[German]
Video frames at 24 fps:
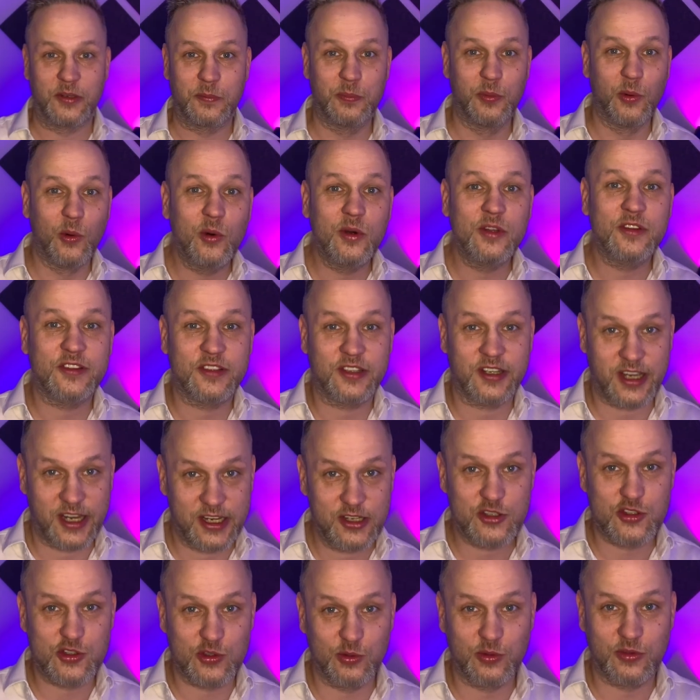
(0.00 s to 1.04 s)
Boris
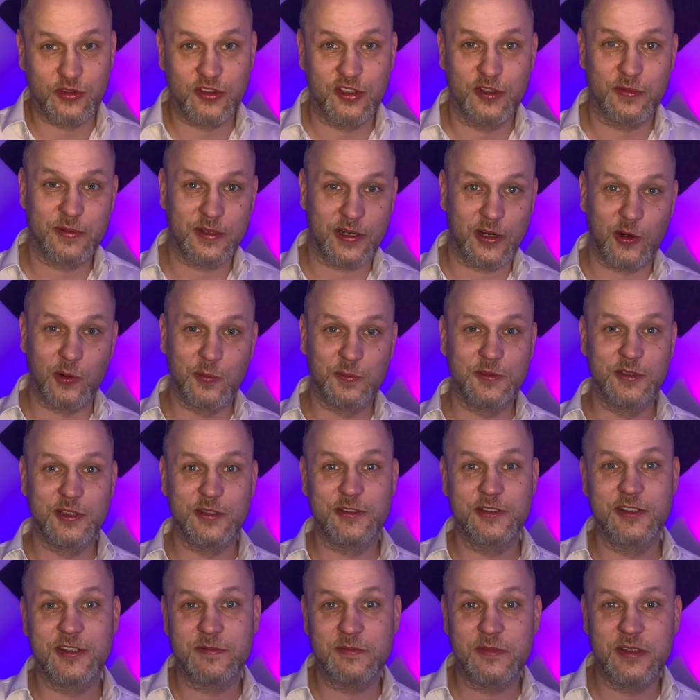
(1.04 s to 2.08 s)
Reitschuster
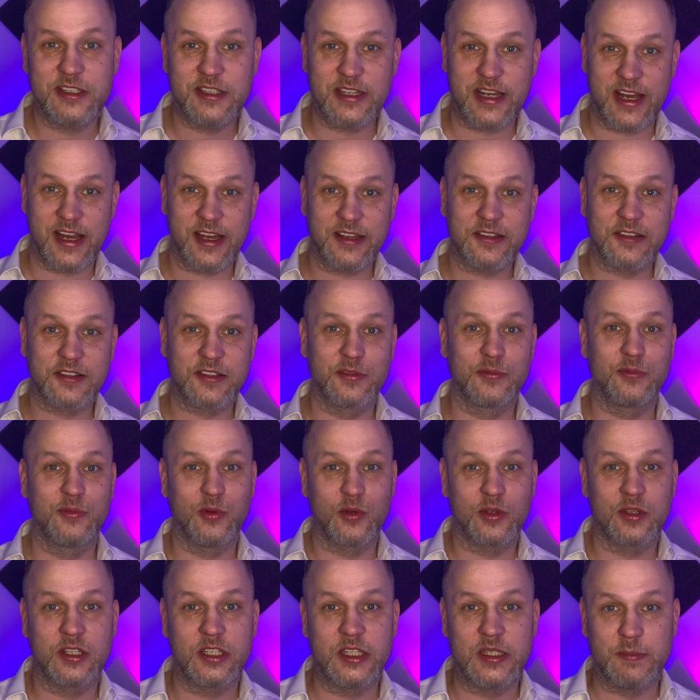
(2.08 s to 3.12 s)
behauptet nämlich, Ärzte
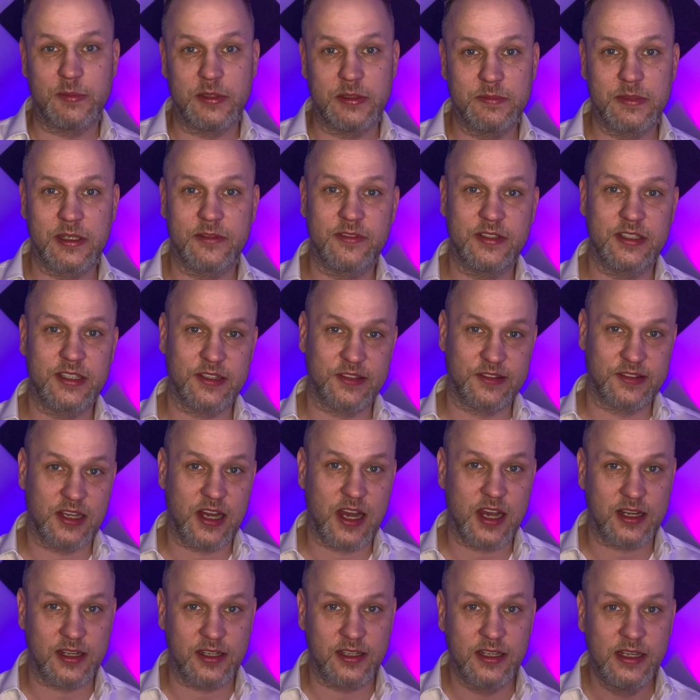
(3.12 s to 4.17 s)
würden ihm immer wieder
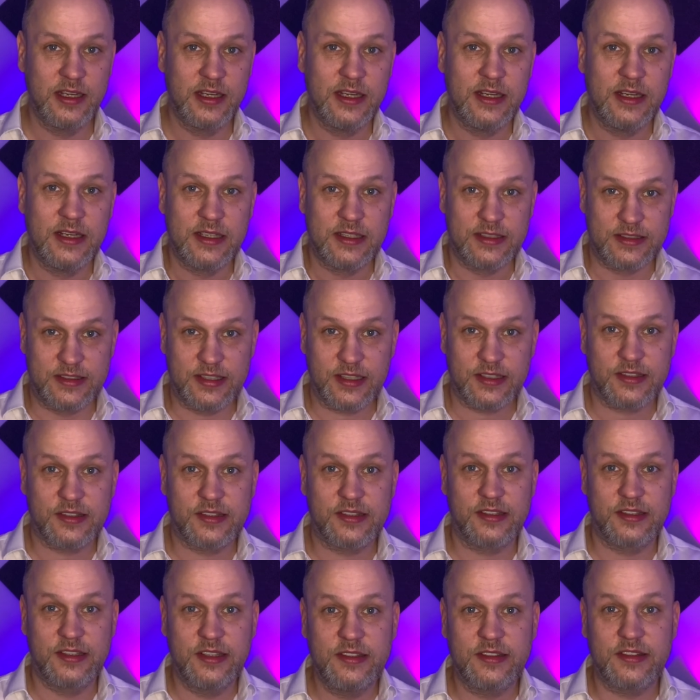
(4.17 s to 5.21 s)
sagen,
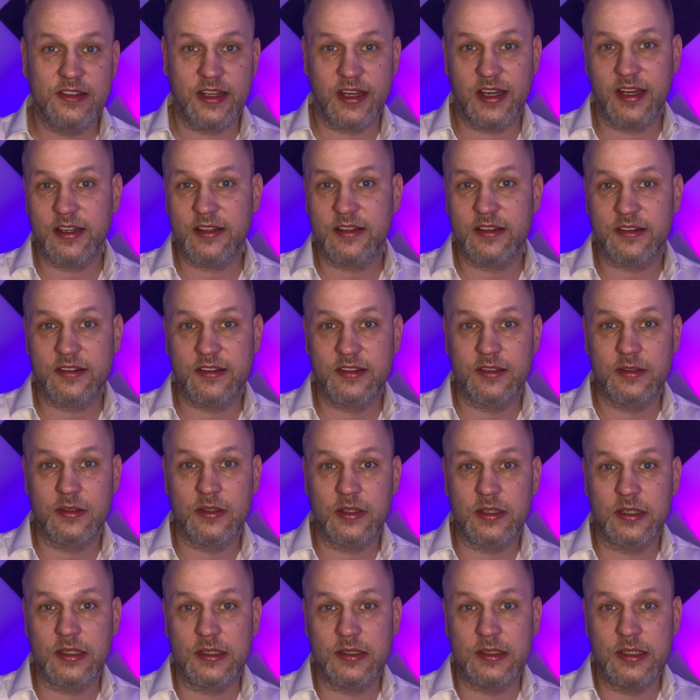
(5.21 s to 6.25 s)
dass diese
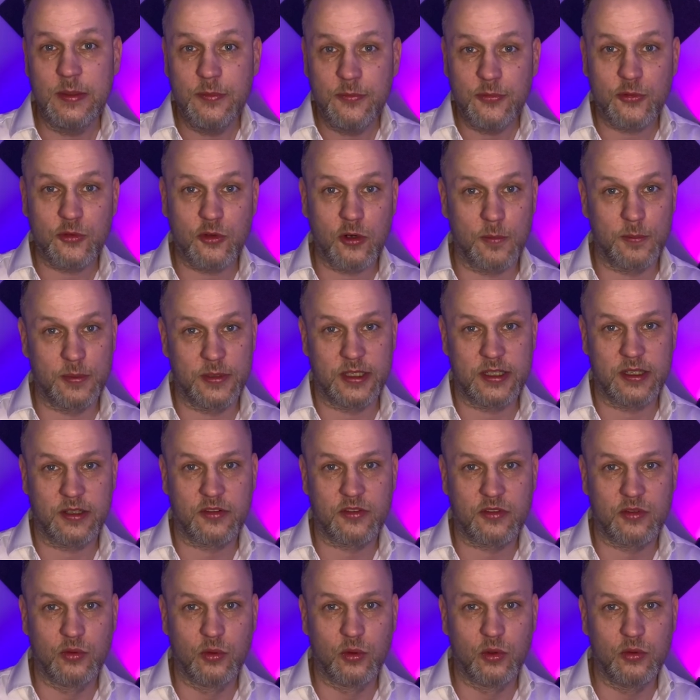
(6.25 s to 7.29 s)
Ärzte
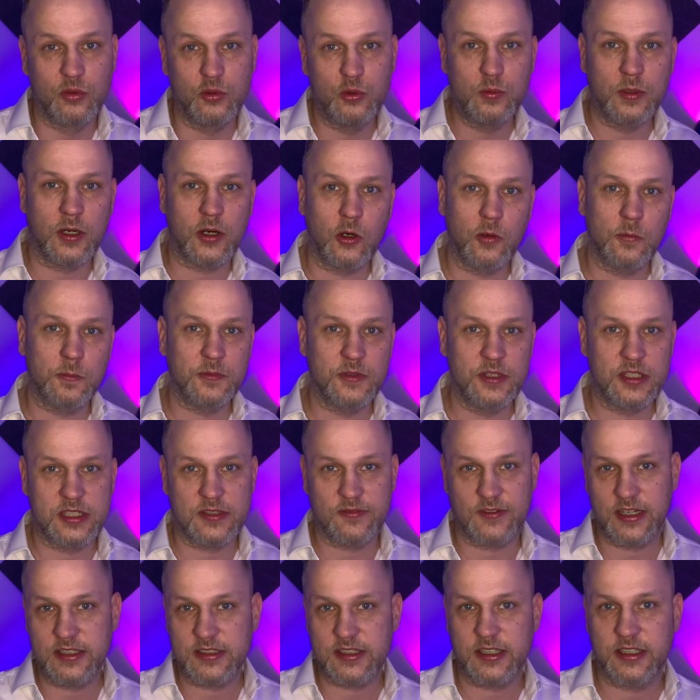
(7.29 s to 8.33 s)
Impfkomplikationen überhaupt nicht
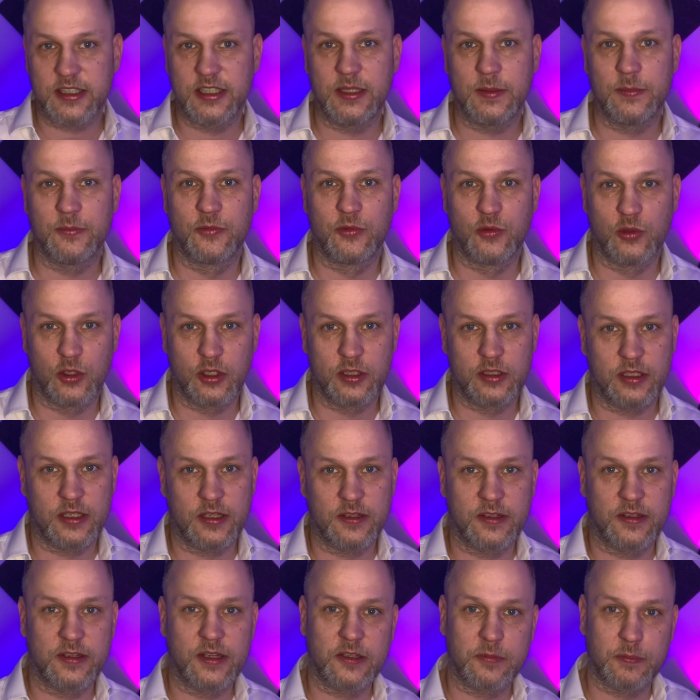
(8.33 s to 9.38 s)
weitergeben würden
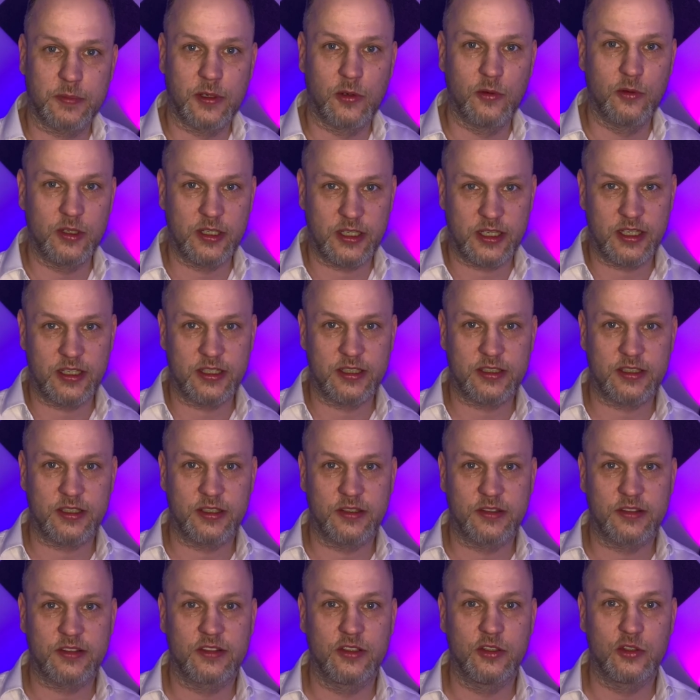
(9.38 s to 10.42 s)
an das
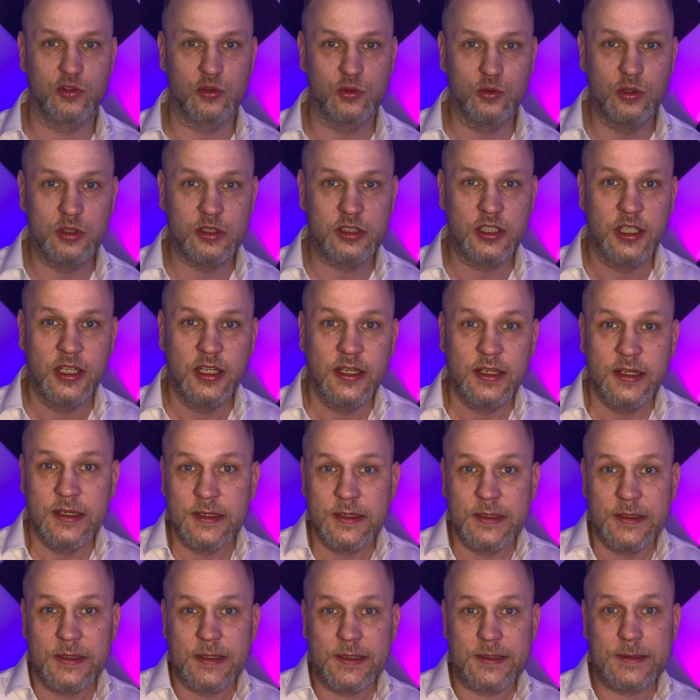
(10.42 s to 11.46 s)
Paul-Ehrlich-Institut.
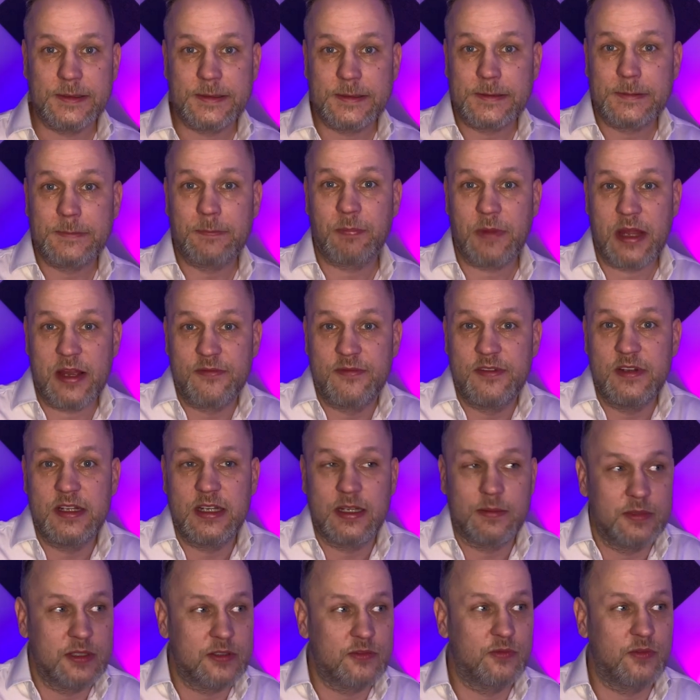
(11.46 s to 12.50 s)
Ähm, er will
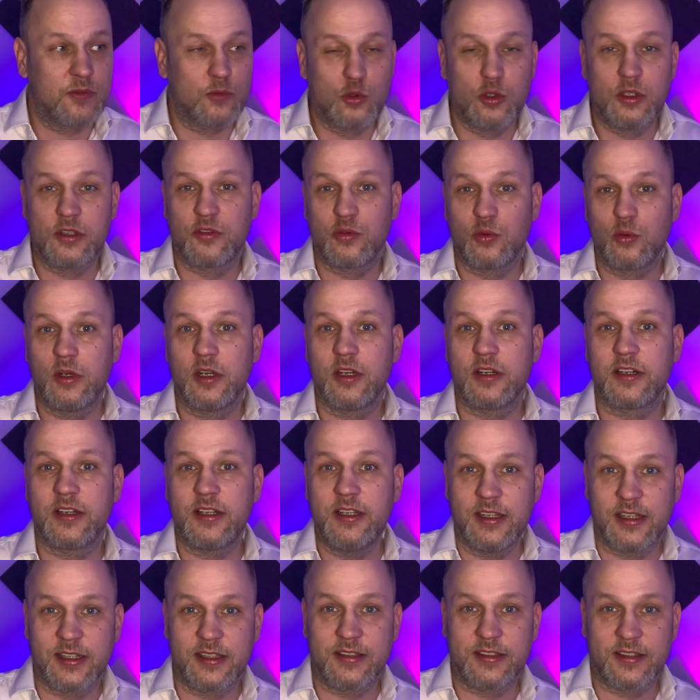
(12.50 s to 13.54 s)
damit wohl
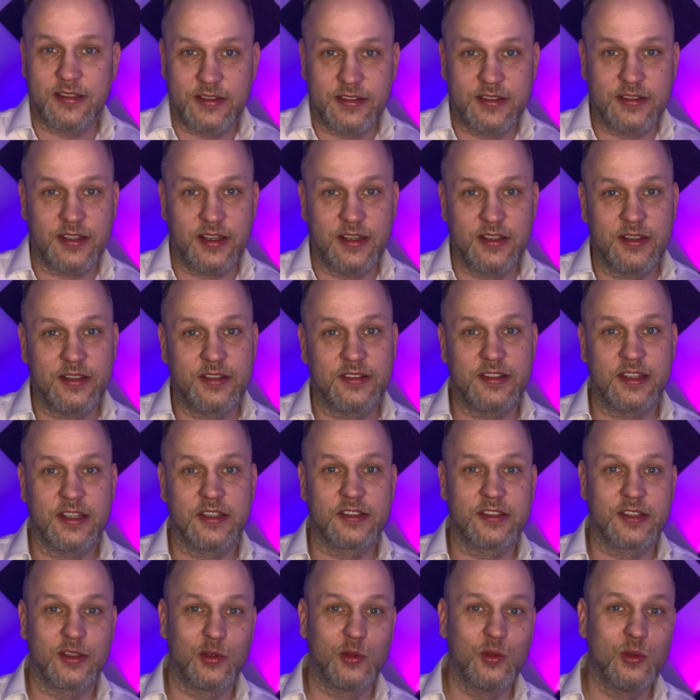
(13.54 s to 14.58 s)
suggerieren, dass es eine sehr,
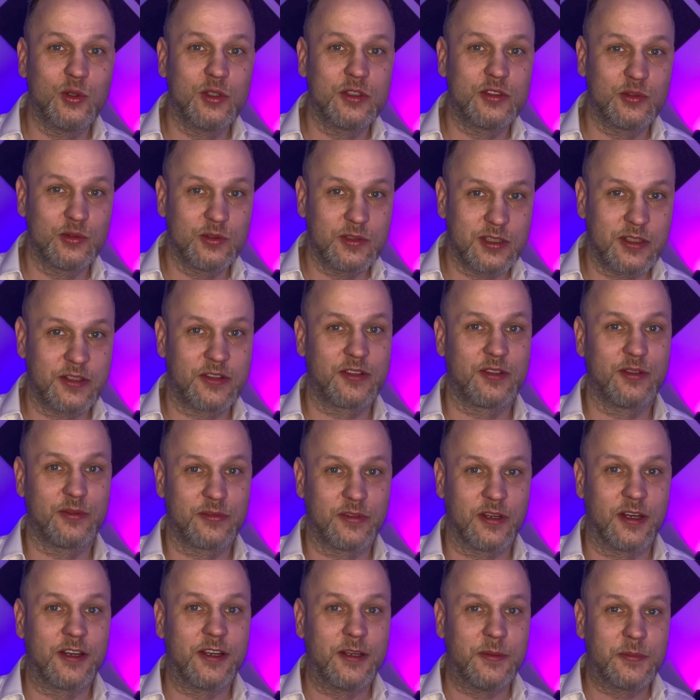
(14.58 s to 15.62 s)
sehr hohe
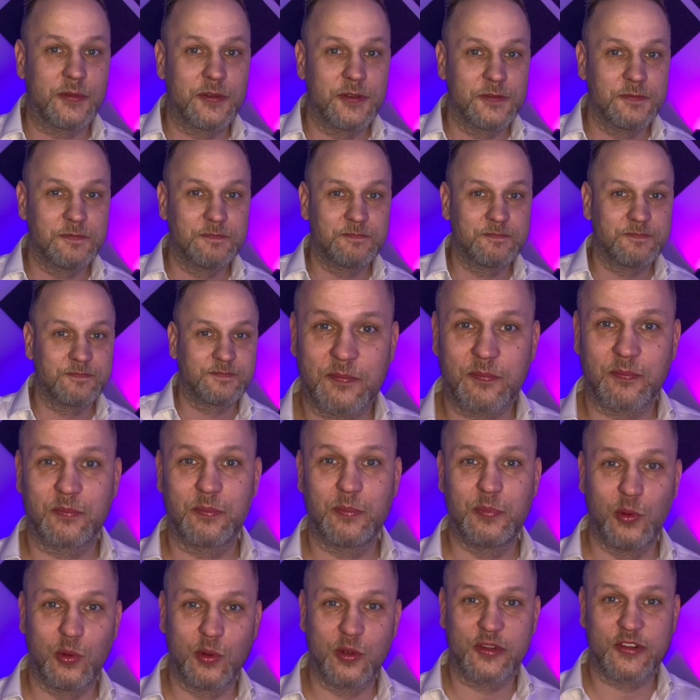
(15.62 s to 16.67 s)
Dunkelziffer gibt.
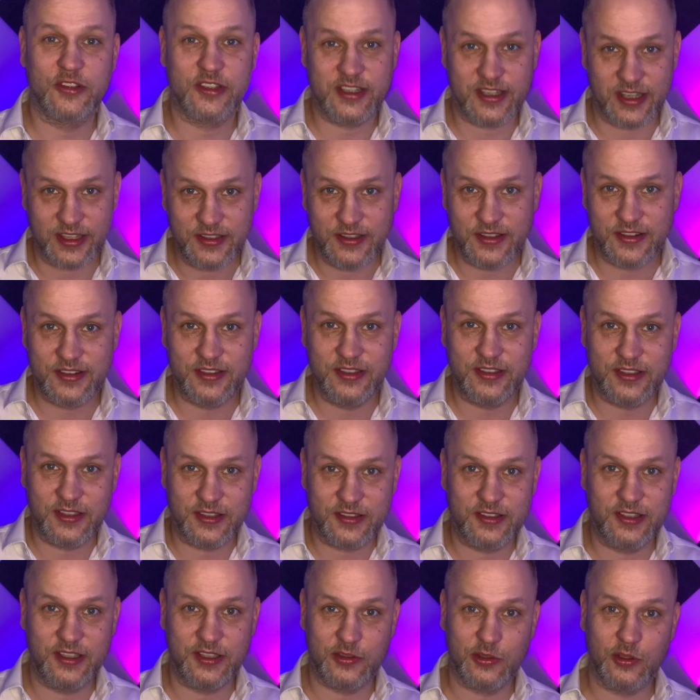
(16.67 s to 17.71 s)
Boris Kranz sieht
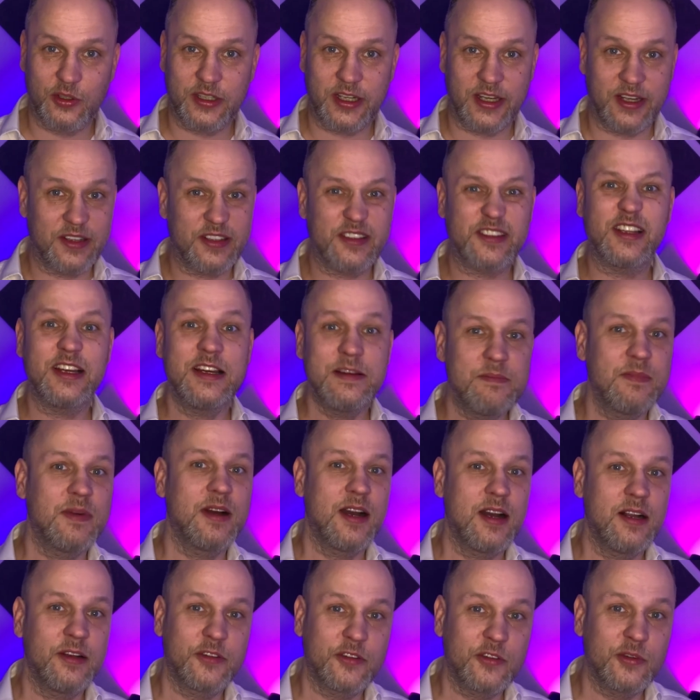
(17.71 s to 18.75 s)
das jedoch erst
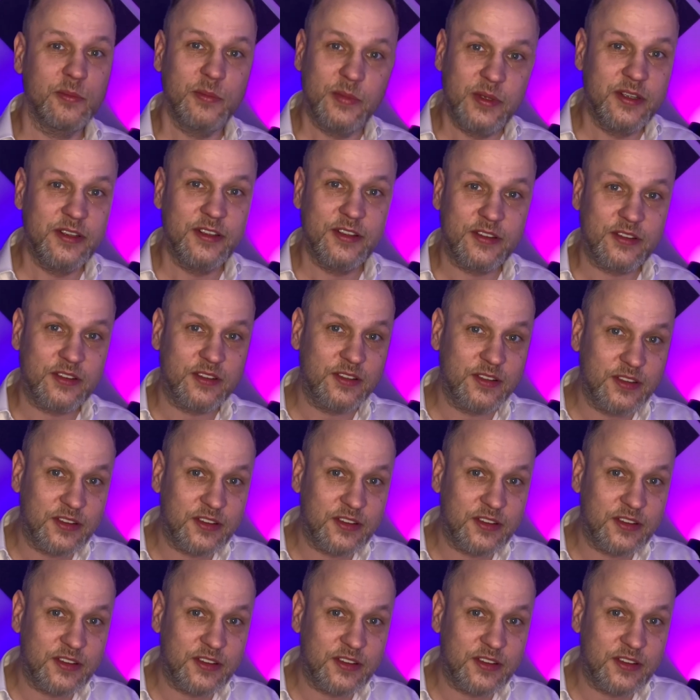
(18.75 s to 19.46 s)
einmal zumindest